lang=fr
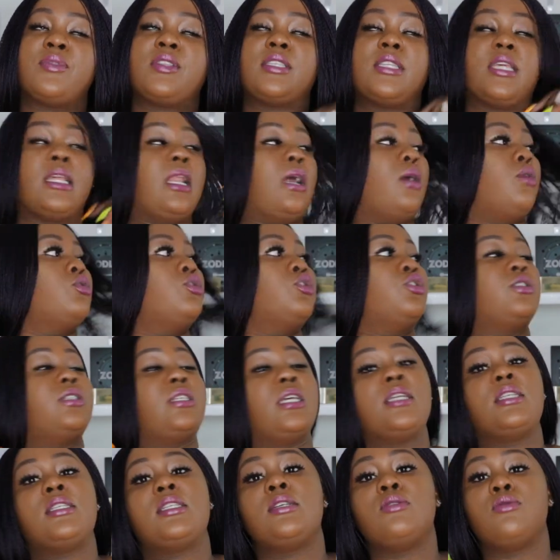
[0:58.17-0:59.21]
C'est là où je
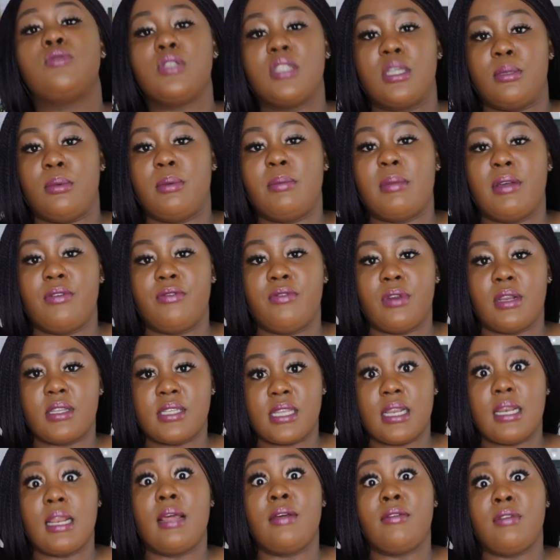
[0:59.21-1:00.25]
sais si vous aimez
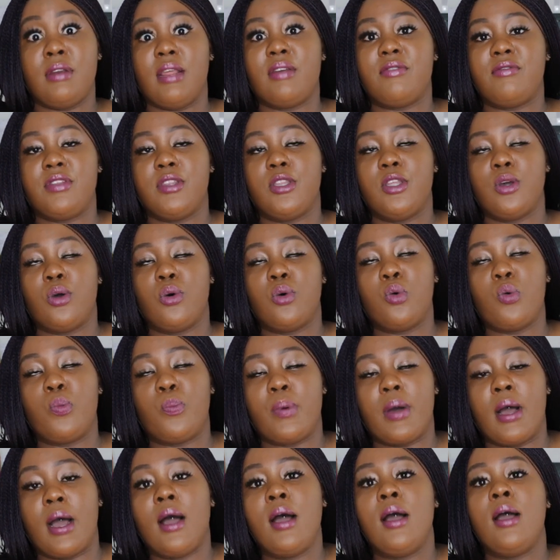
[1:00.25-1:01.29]
les vidéos ou
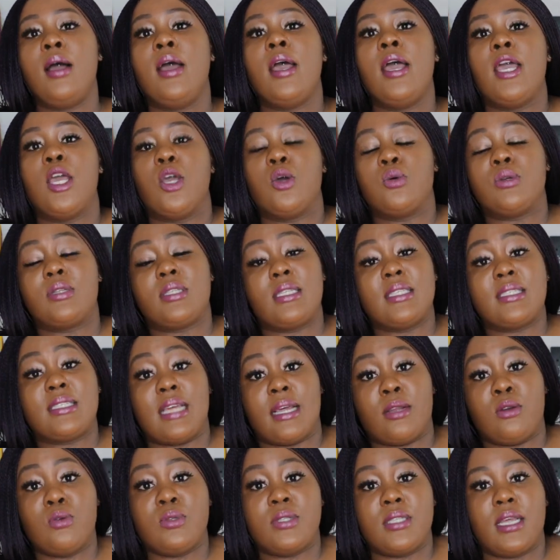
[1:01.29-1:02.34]
pas. Et aussi,
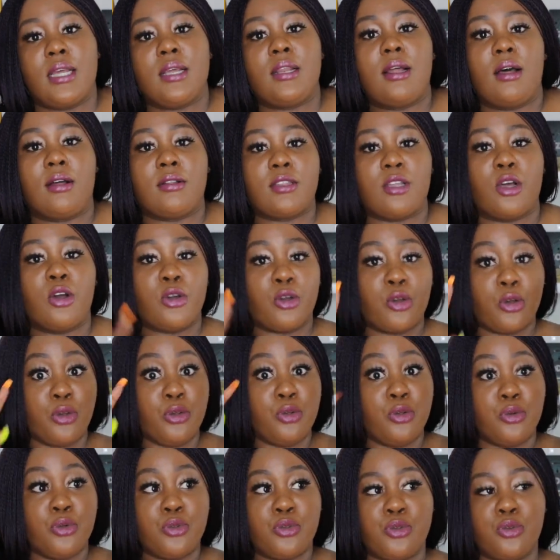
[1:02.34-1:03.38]
ça nous aide en tant que
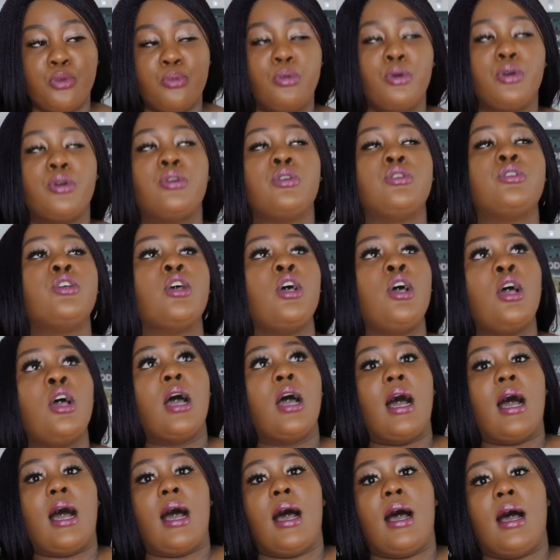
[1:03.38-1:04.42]
youtubeuse
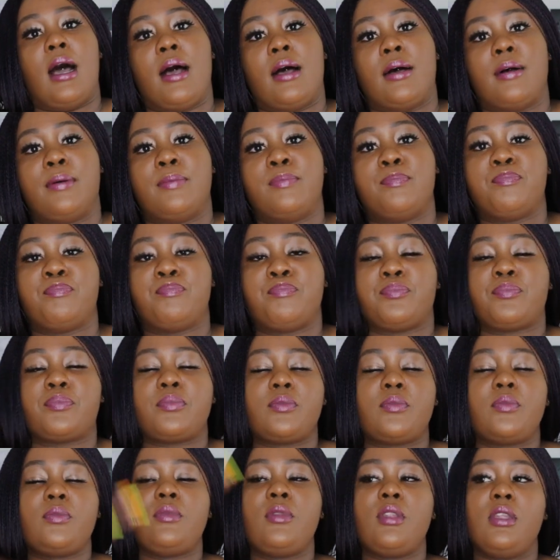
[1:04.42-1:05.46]
à
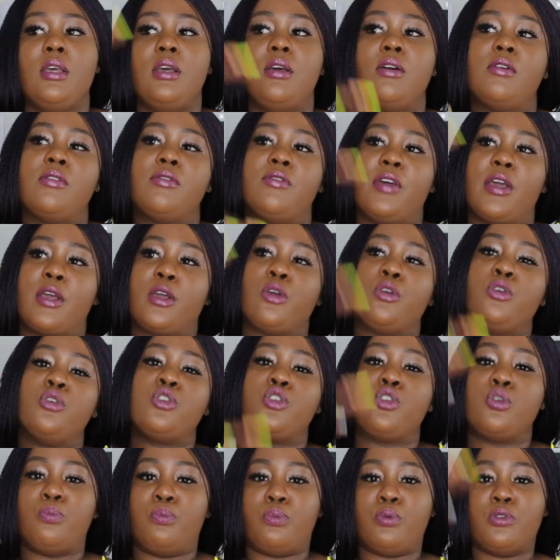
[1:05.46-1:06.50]
que
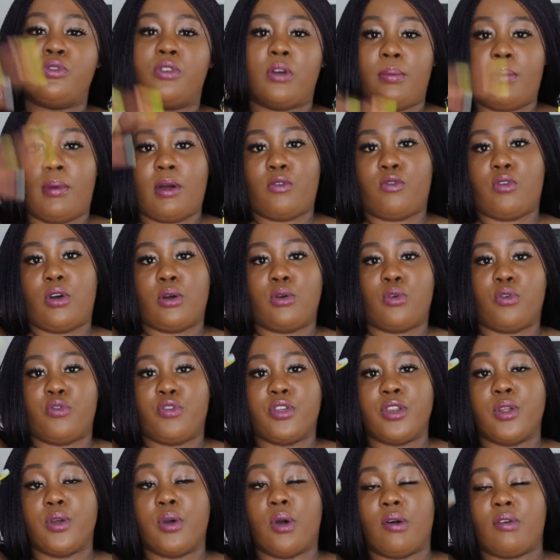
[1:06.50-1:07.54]
YouTube puisse vraiment voir nos
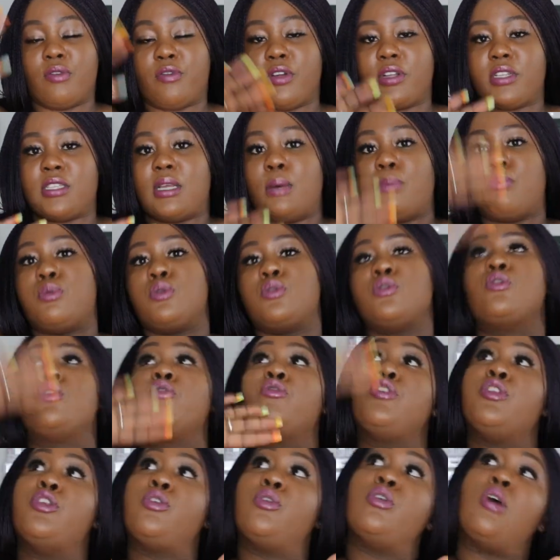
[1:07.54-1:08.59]
vidéos. En fait, ça pousse
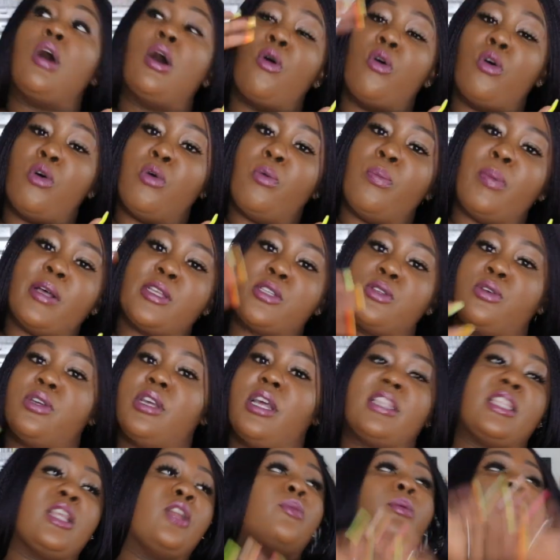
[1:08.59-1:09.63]
nos vidéos en haut parce qu'il y
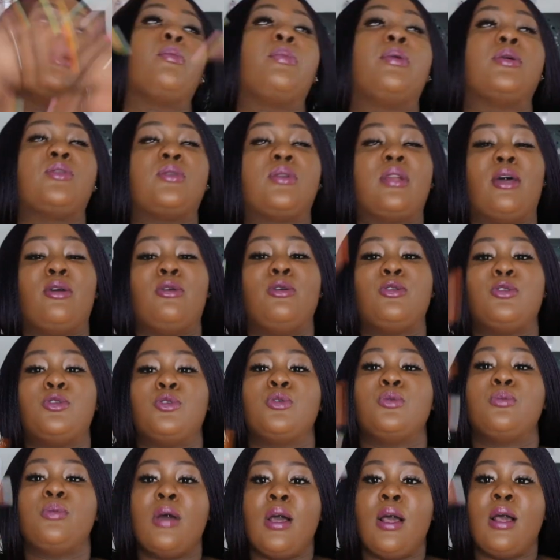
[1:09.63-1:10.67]
a tellement de personnes à
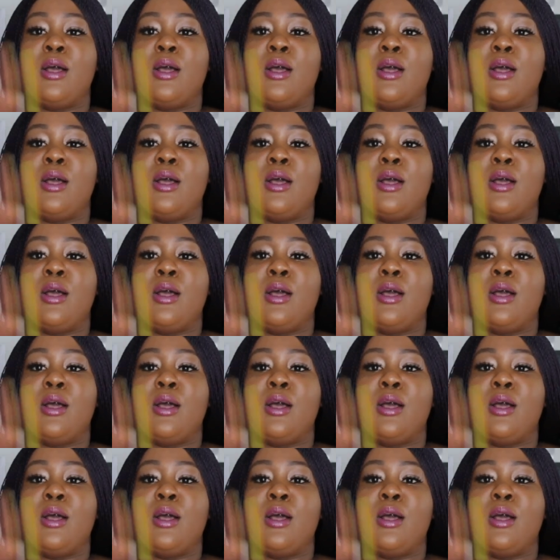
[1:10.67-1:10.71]
YouTube.